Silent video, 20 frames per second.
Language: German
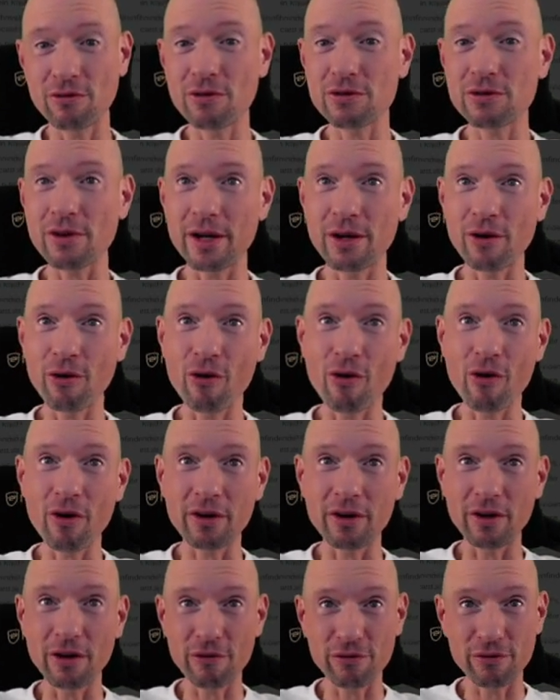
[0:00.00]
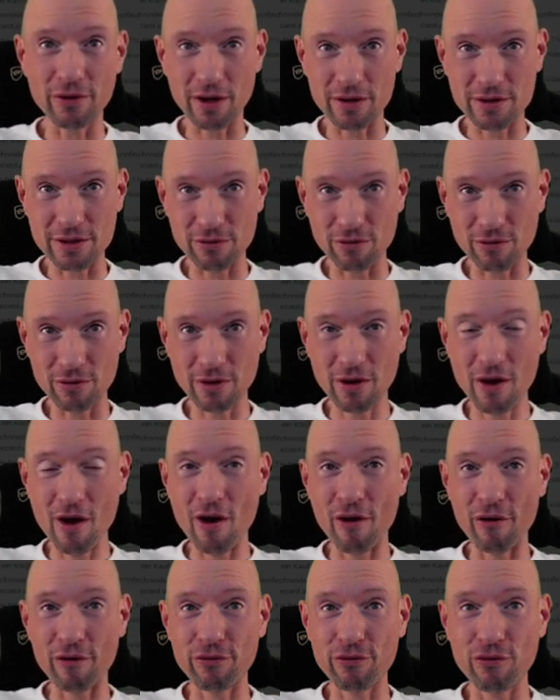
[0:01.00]
Zu einer höheren Inflation
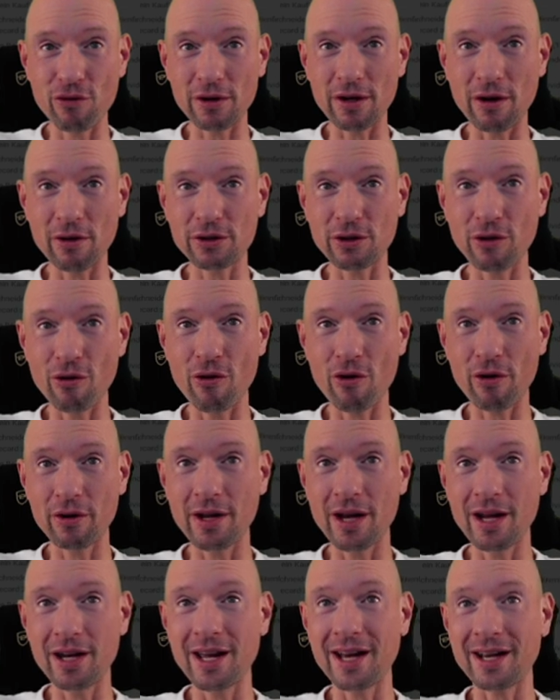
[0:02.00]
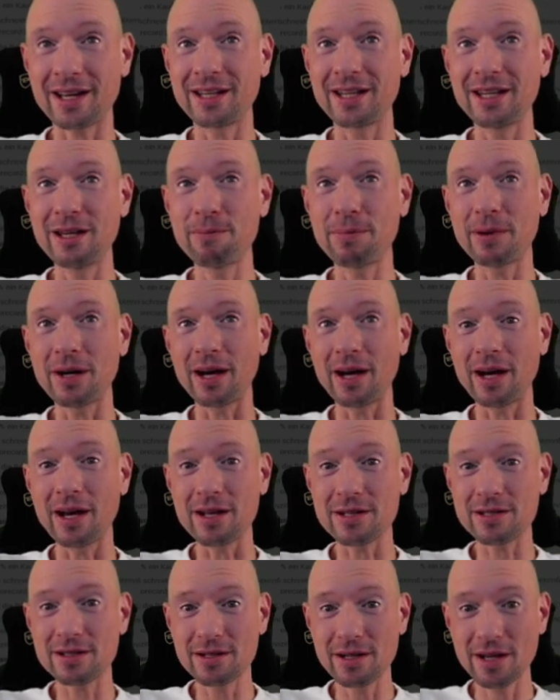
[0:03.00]
führen auch die höheren
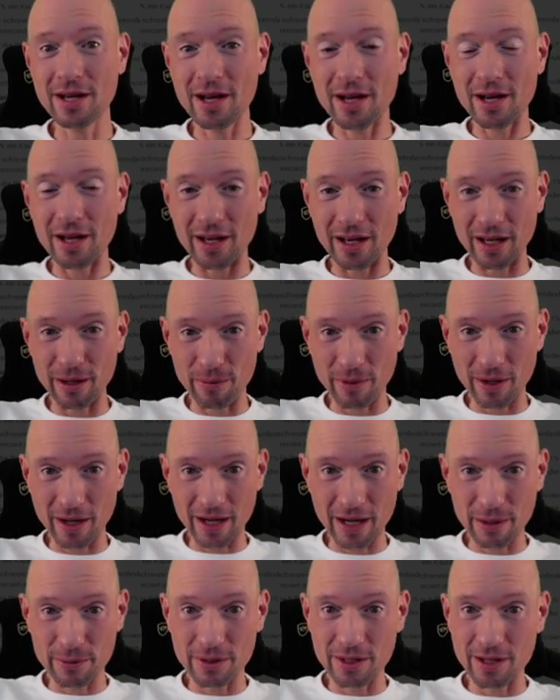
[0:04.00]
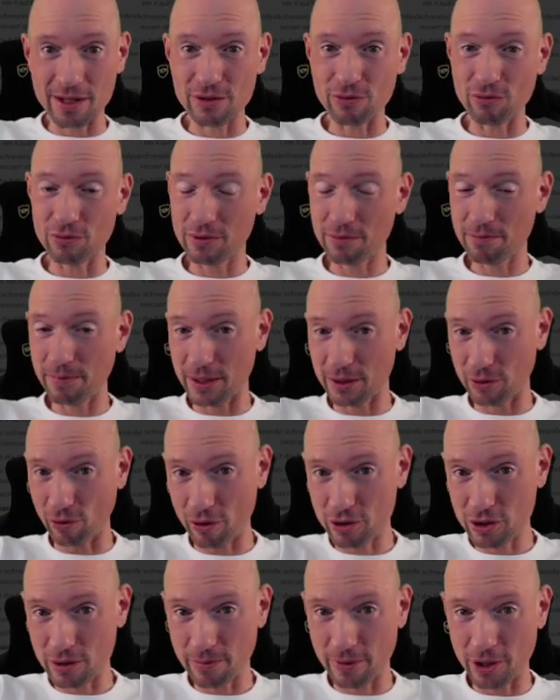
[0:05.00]
Energiepreise im Rahmen des in
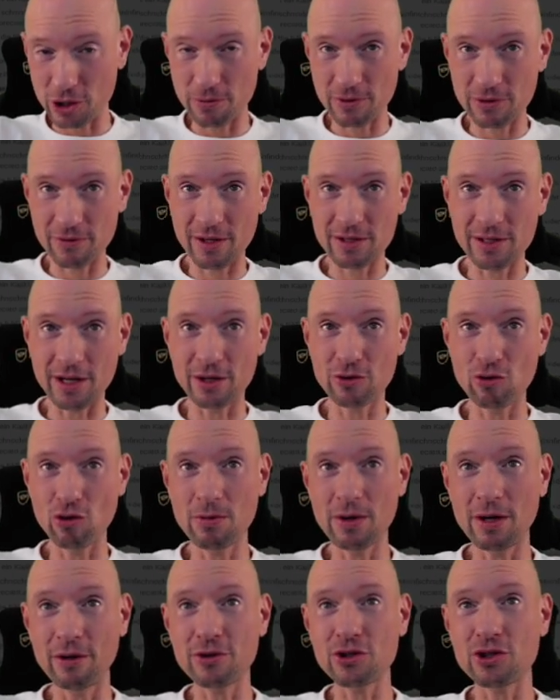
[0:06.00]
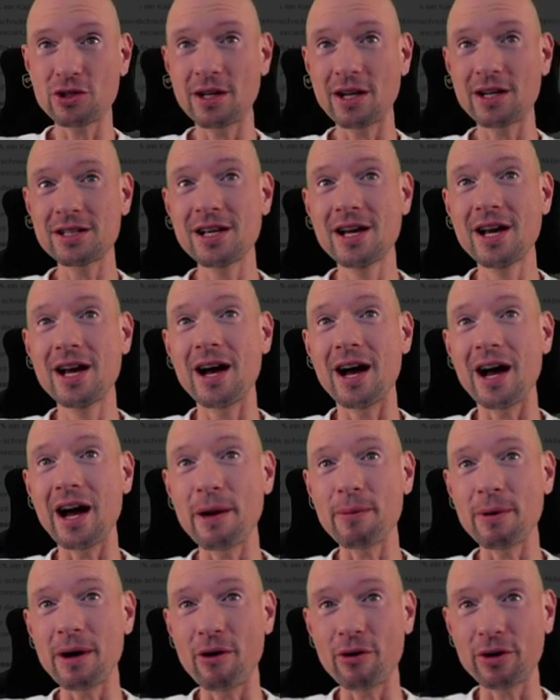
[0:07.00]
Deutschland beispielsweise Atomausstiegs,
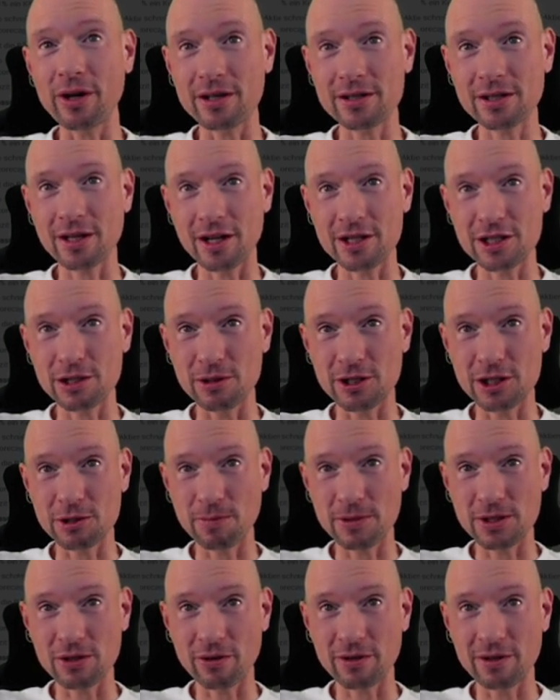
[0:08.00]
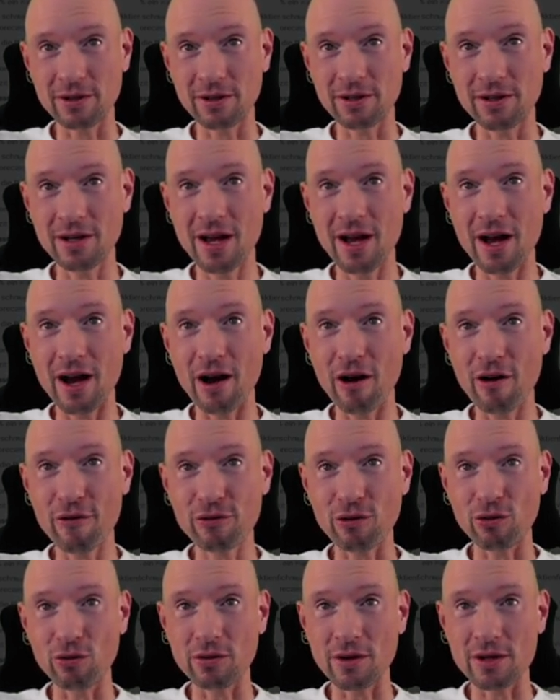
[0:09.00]
aber auch jetzt ganz insbesondere
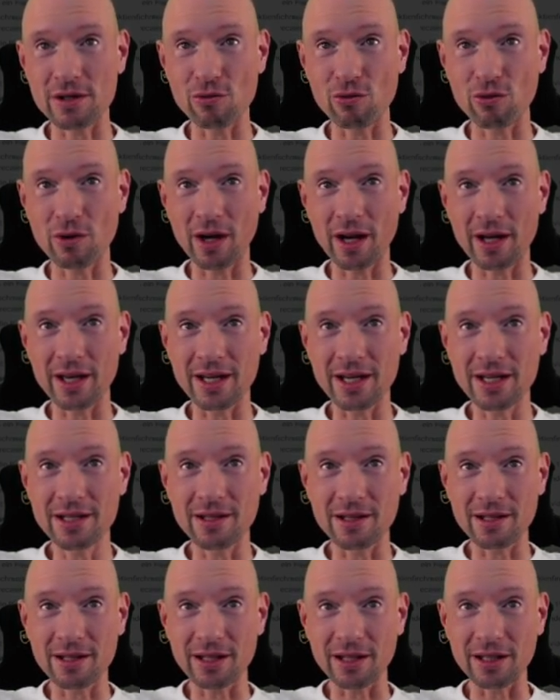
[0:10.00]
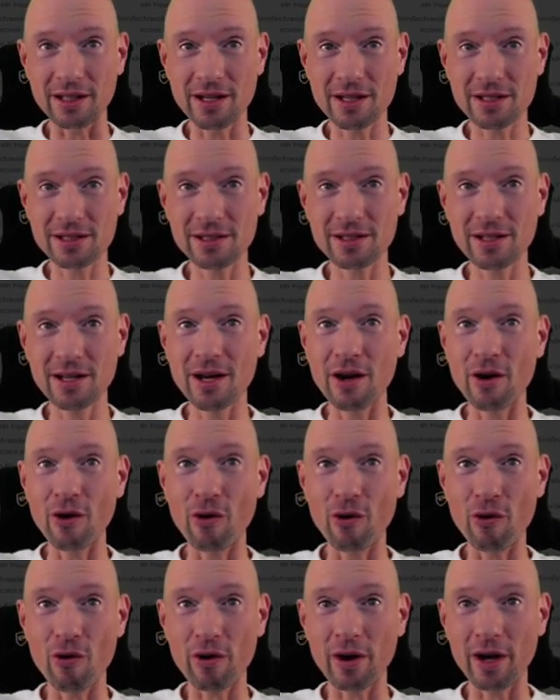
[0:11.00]
aufgrund des Ukraine-Kriegs
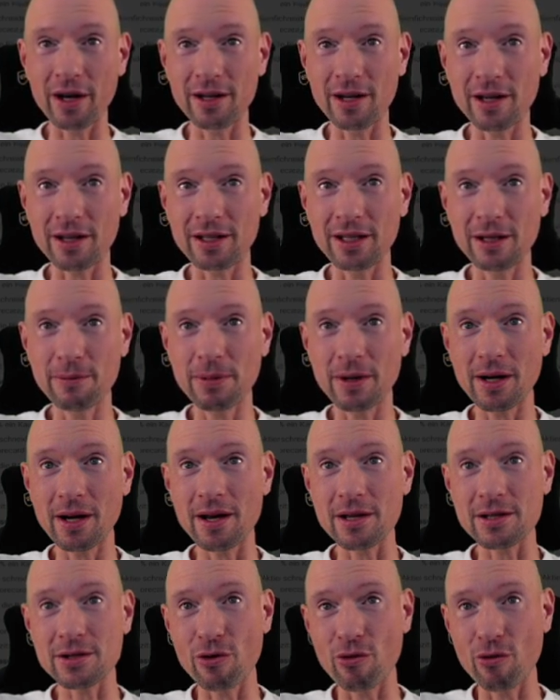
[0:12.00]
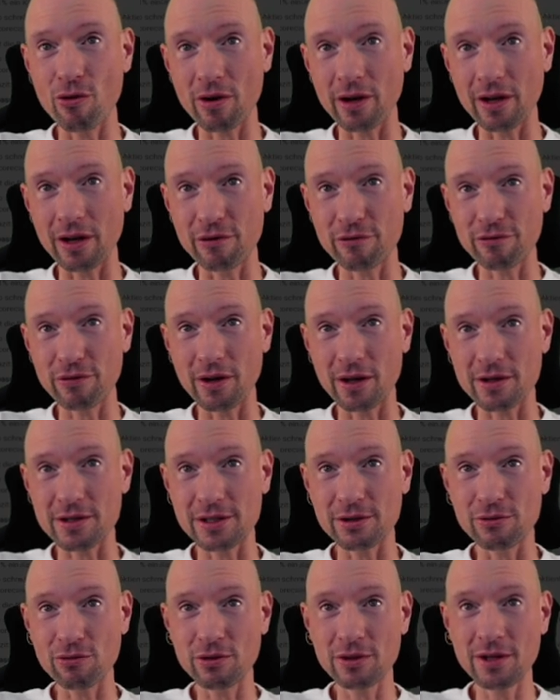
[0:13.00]
höhere Energiepreise, höhere
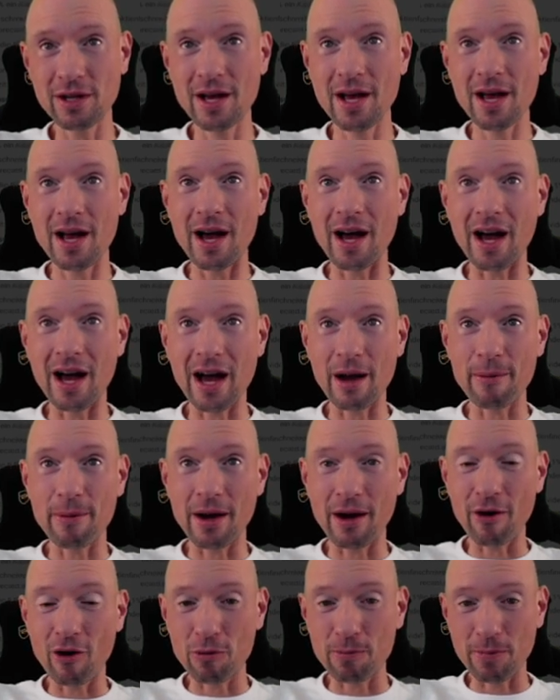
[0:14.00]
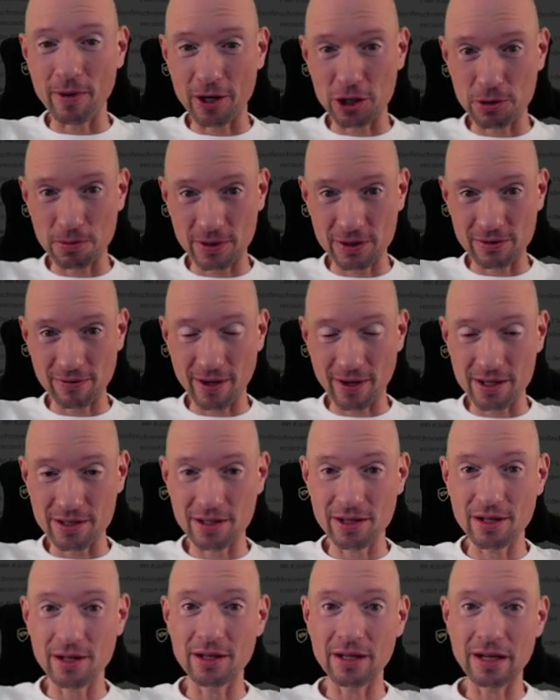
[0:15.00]
Inflation, aber auch
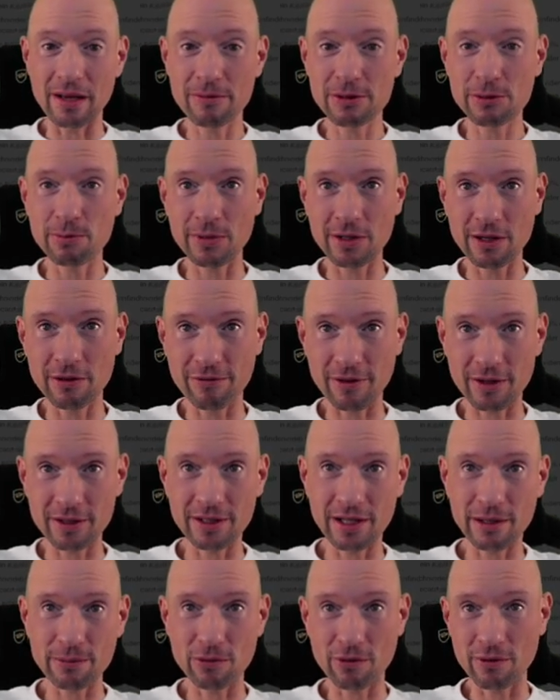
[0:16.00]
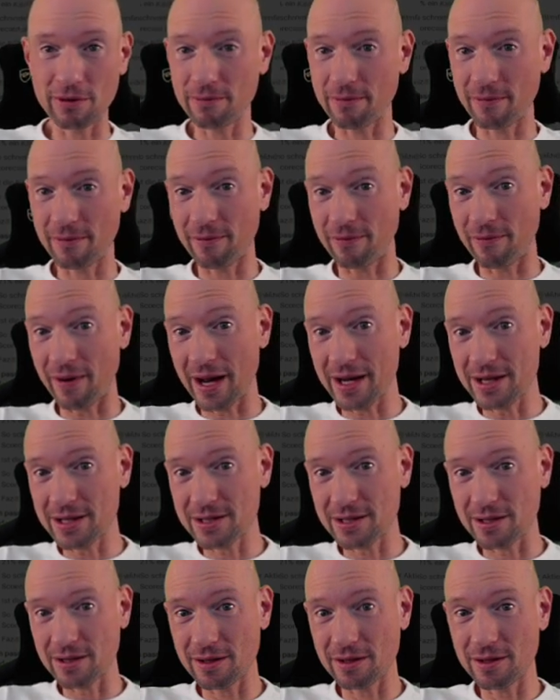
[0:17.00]
beispielsweise Lebensmittelverknappung,
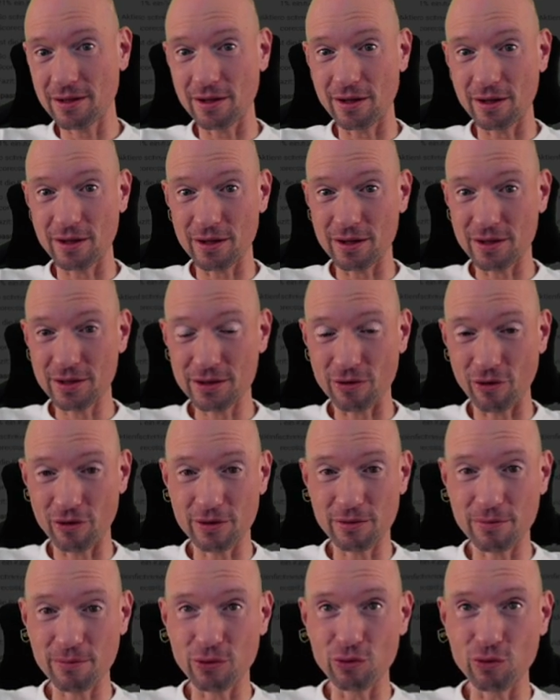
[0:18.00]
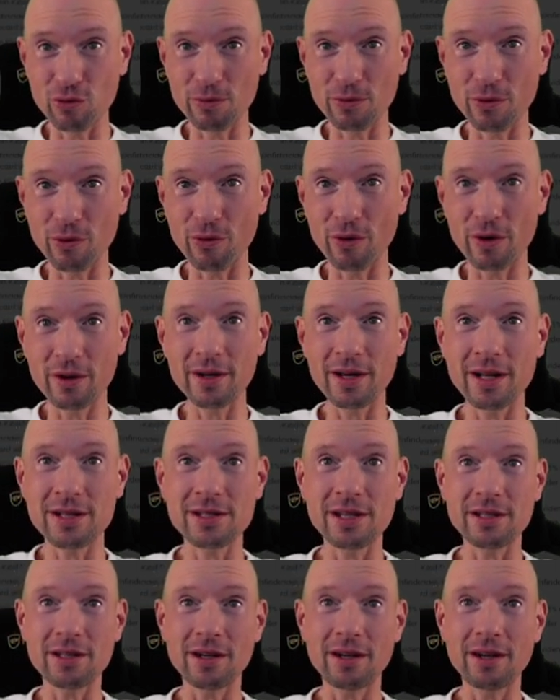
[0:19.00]
Weizen, äh, Sonnenblumenöl
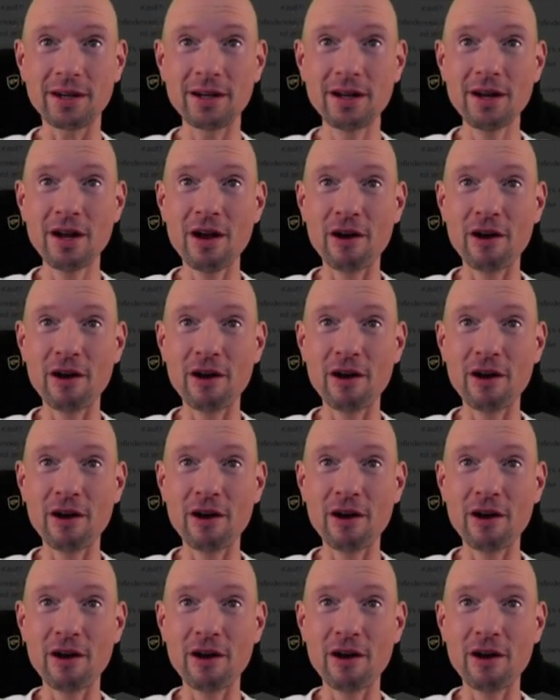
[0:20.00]
etc.